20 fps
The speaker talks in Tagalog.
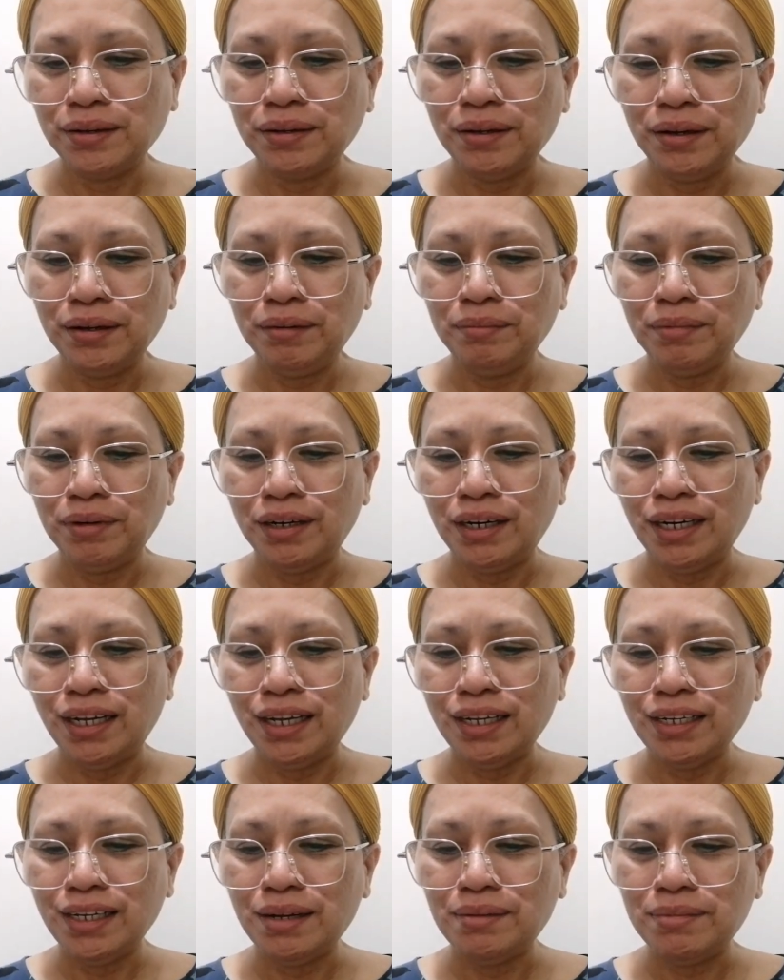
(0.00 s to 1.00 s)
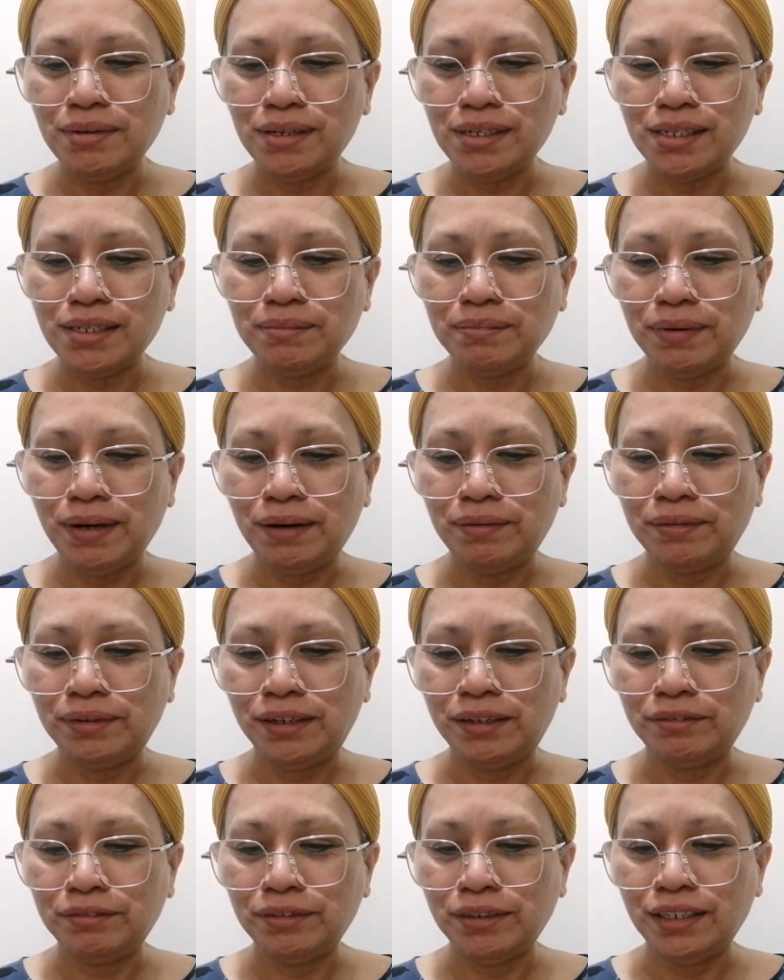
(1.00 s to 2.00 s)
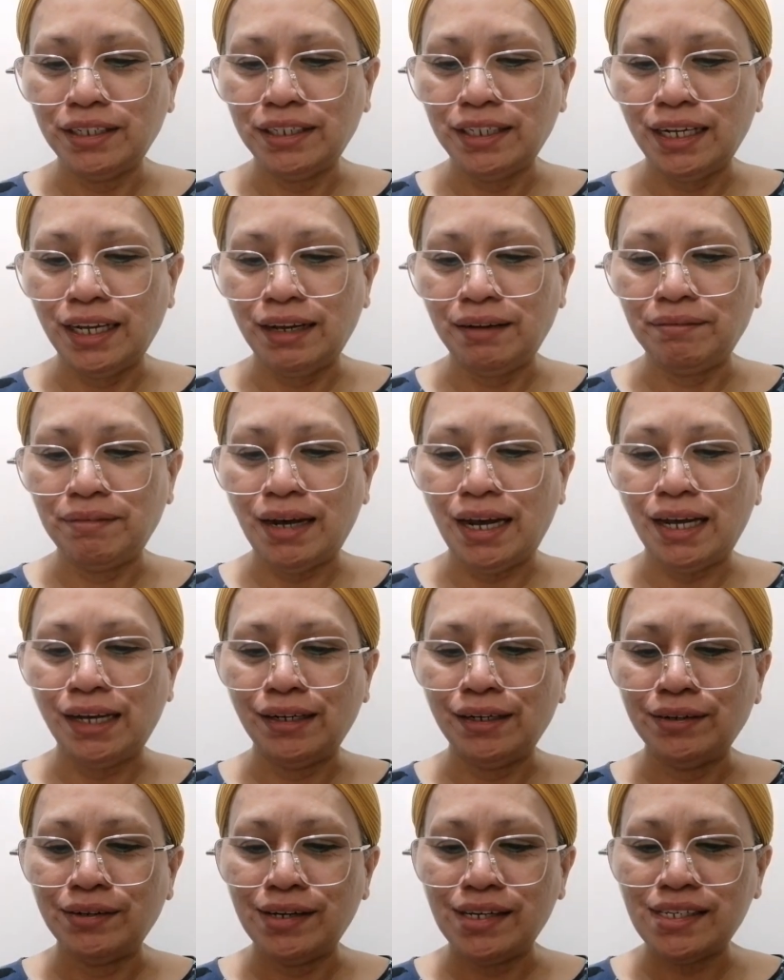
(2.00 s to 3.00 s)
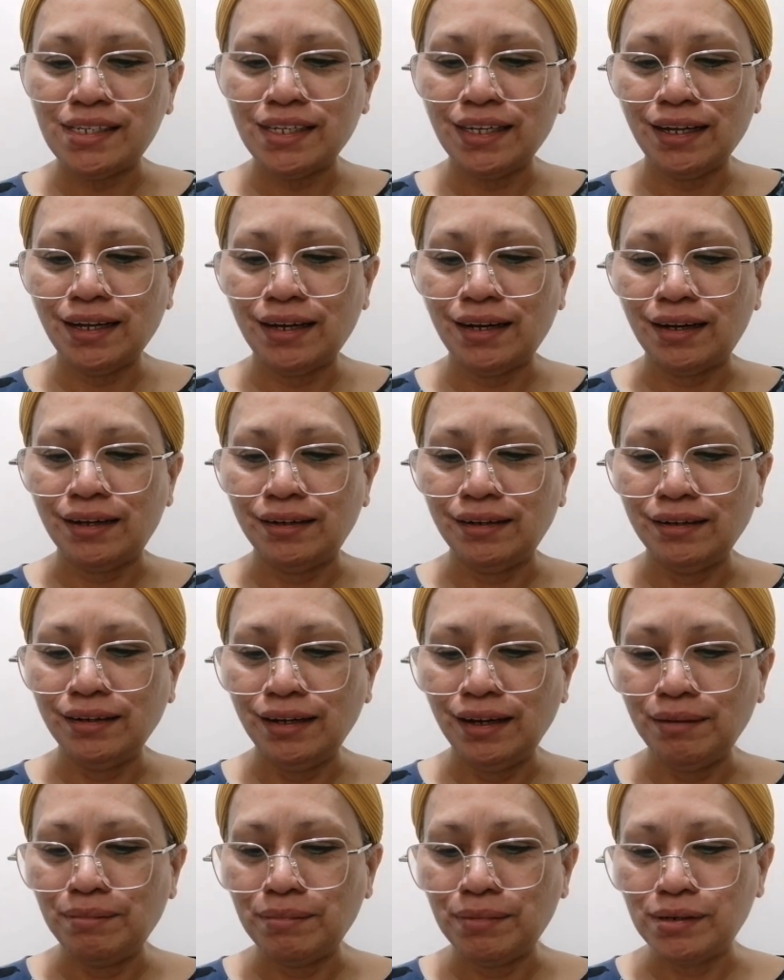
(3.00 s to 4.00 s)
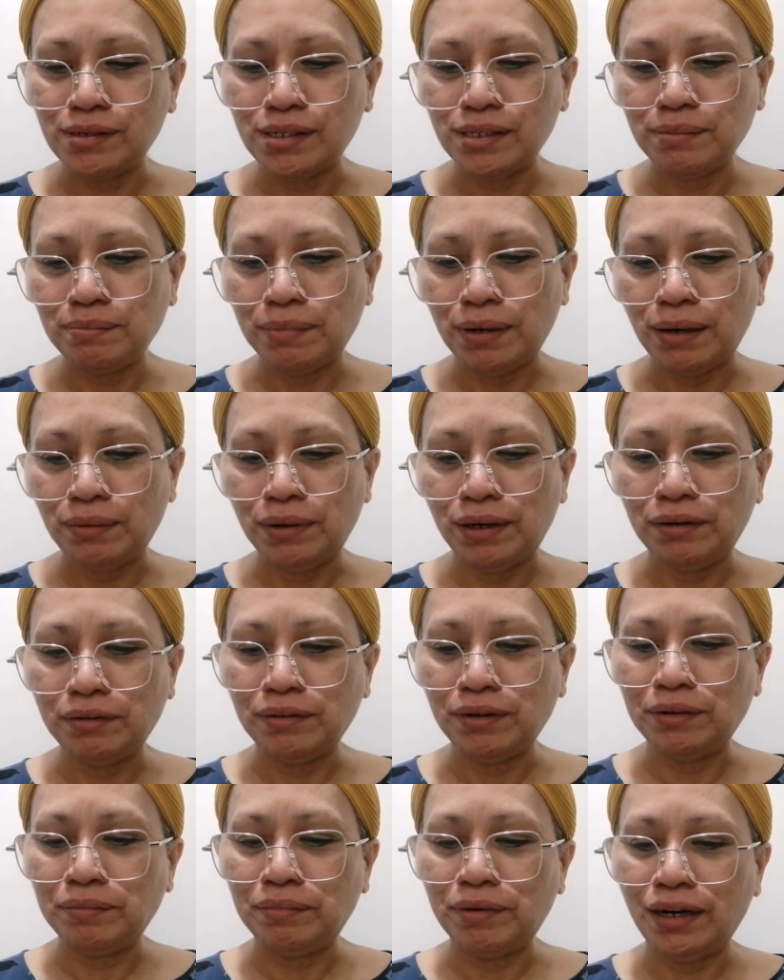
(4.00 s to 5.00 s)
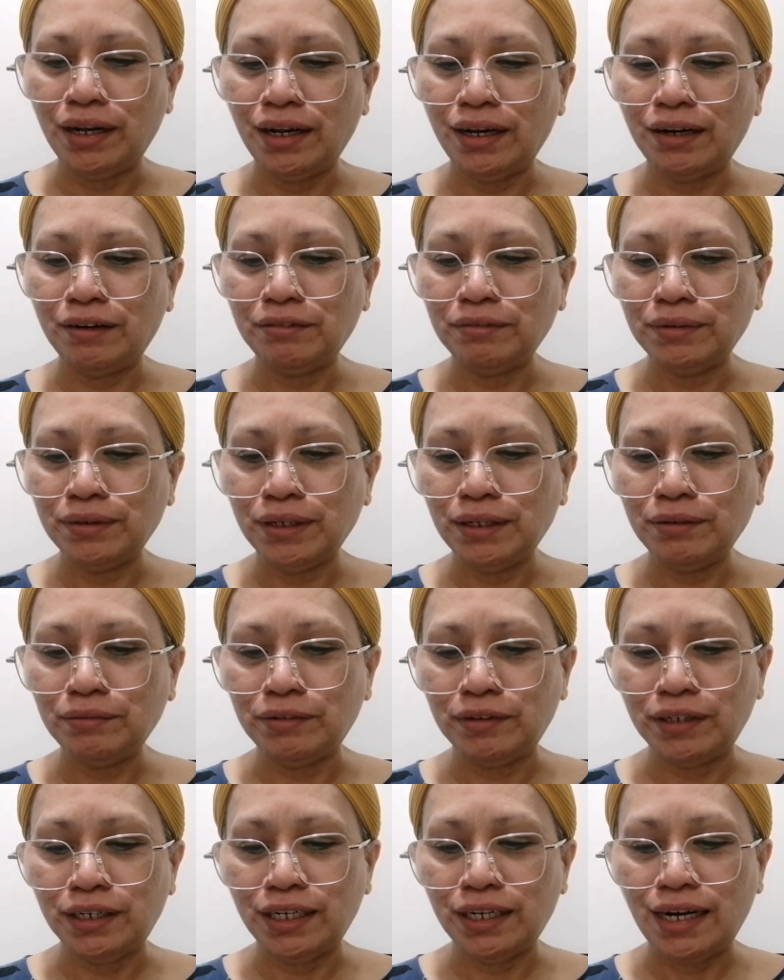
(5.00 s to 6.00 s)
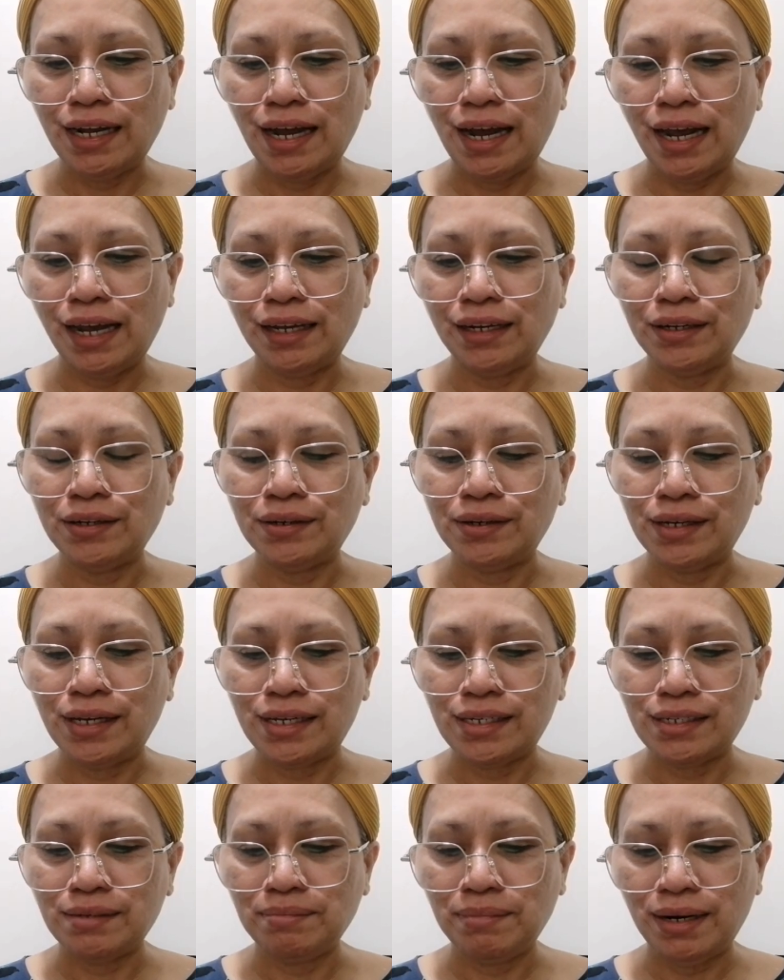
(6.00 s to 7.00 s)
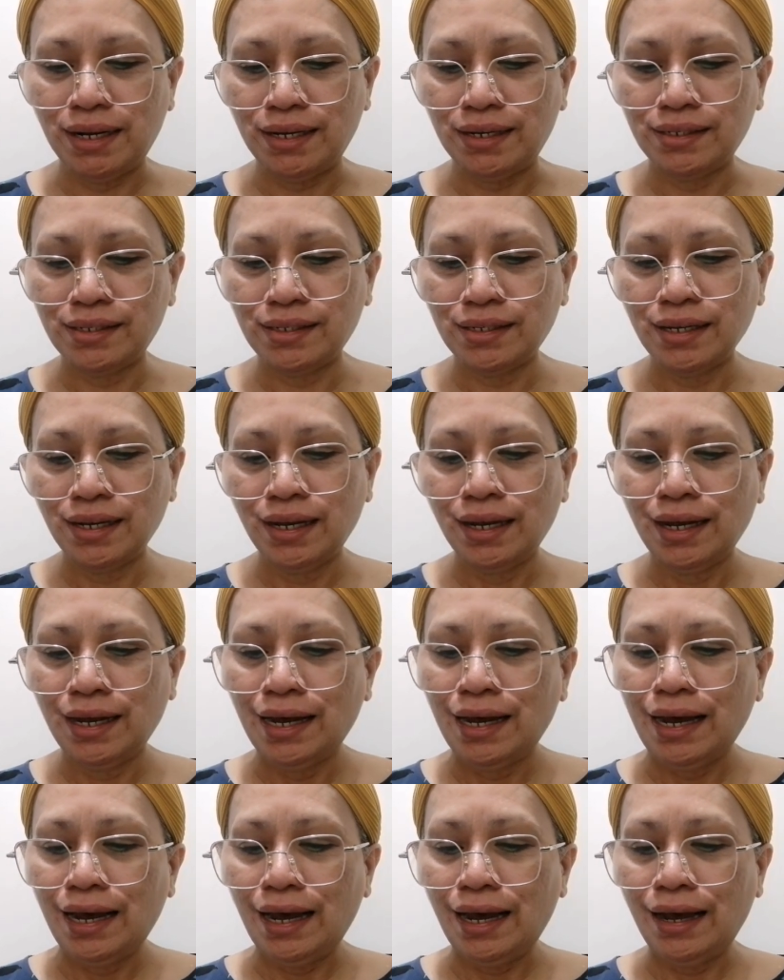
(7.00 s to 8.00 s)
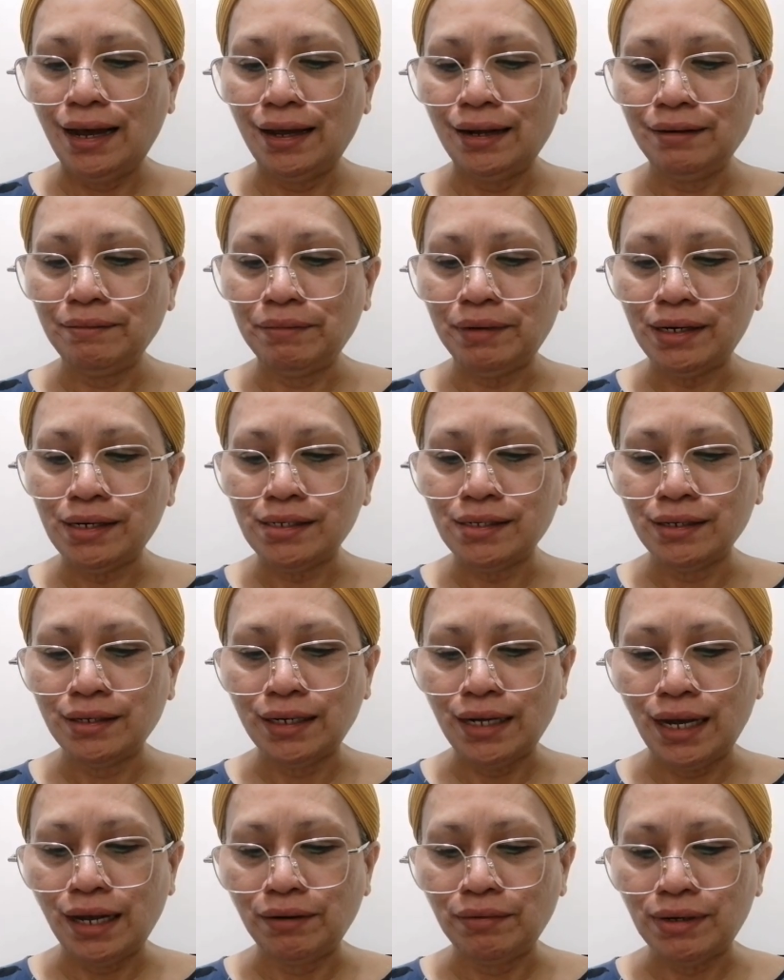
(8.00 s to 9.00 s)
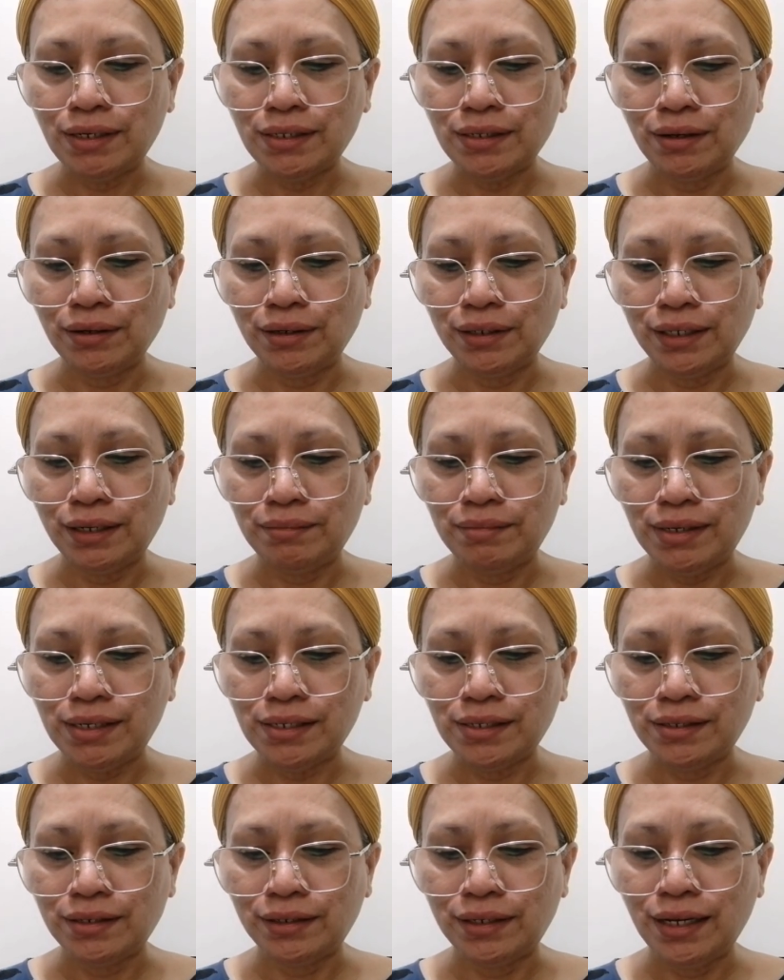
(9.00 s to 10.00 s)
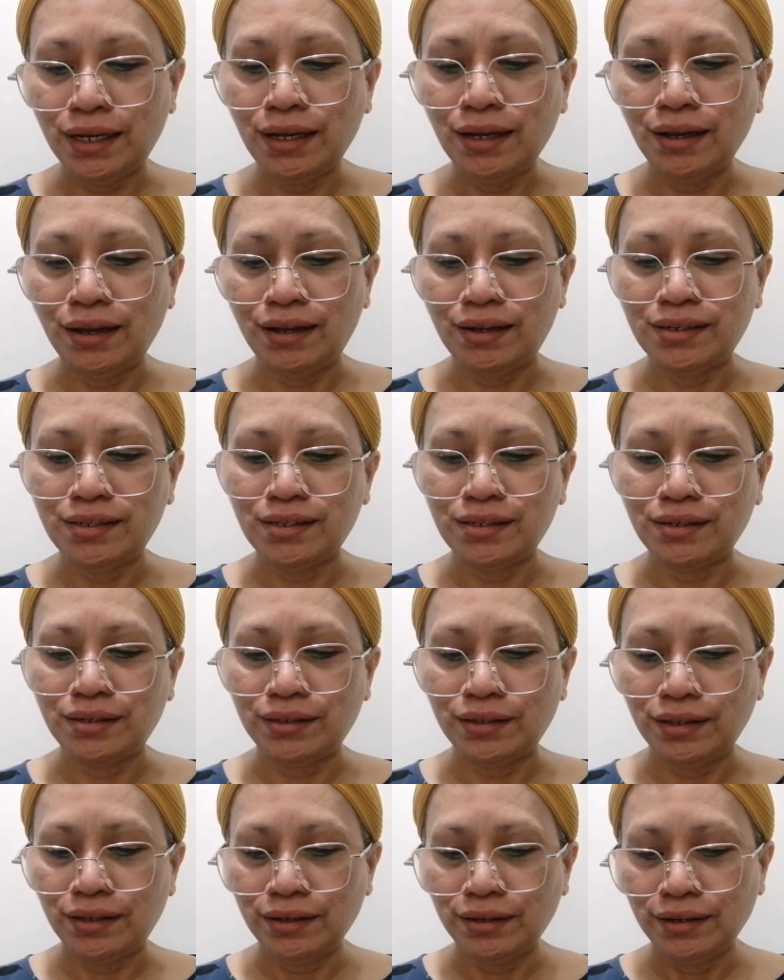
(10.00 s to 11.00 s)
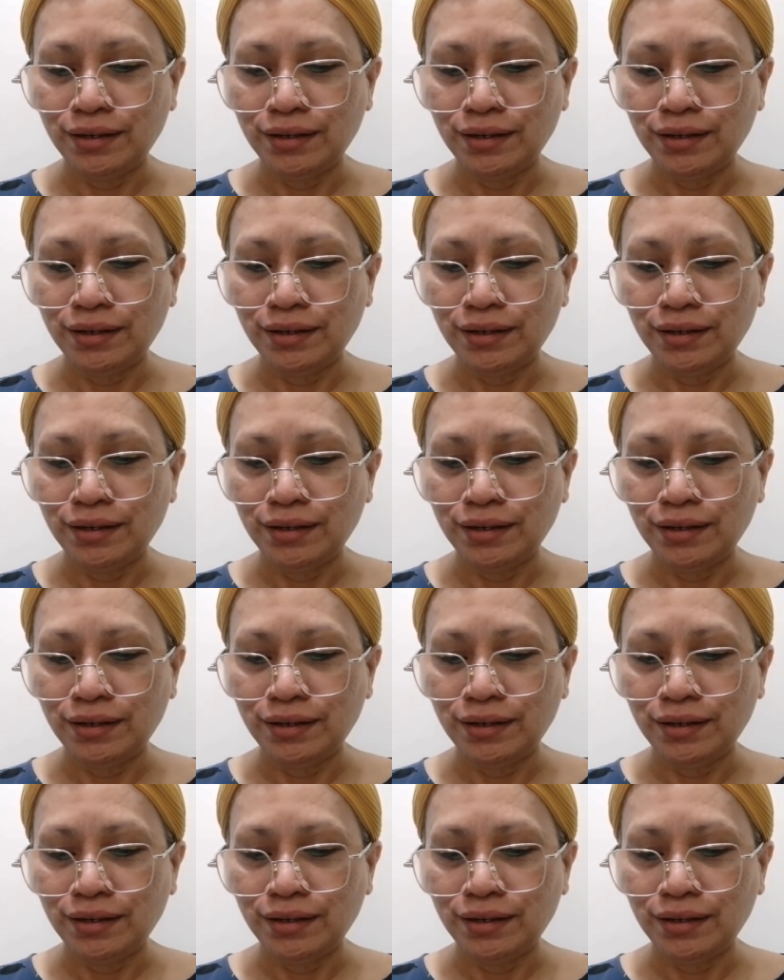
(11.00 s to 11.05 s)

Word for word: Good morning. The most powerful name I know is God. The most powerful prayerful word I know is bless. And person I wish all the best today is you.